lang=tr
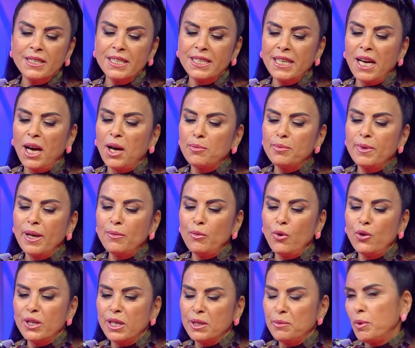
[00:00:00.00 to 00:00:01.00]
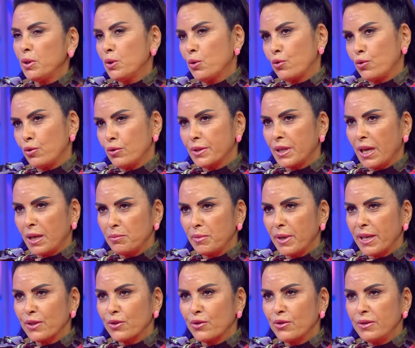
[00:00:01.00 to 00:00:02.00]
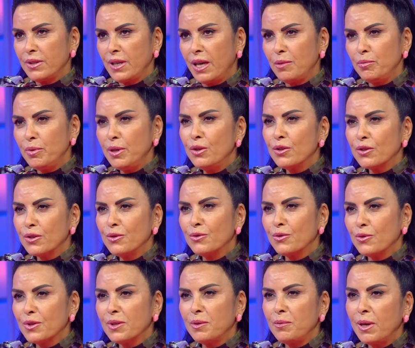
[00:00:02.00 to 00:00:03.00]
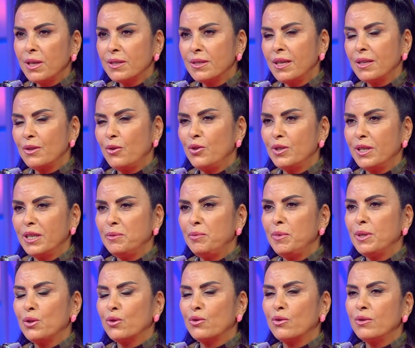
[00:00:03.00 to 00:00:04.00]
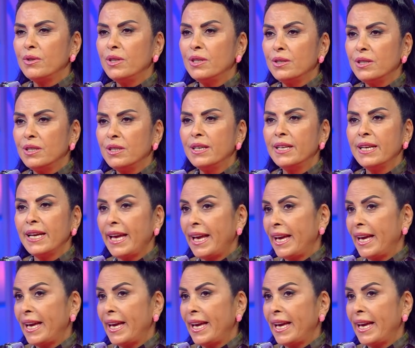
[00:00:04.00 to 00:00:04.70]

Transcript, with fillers: iki ablam öğretmen okulundan mezunlar. Biliyorsun o zamanlar öğretmen okullarında tabii.